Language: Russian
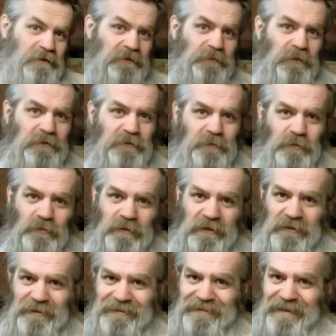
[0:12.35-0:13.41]
Использовать буду
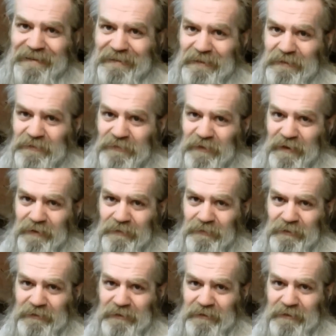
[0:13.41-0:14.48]
ножи Дятлы 2.
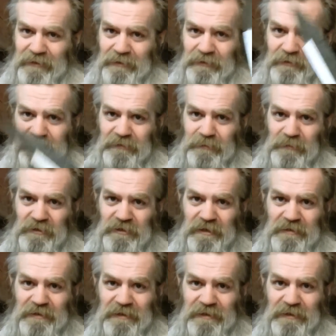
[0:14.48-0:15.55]
Вот такие вот
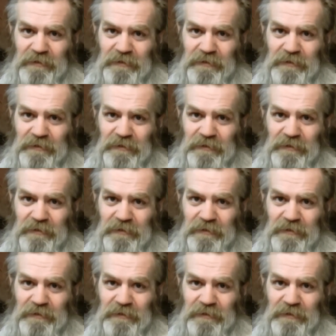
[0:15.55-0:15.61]
замечательные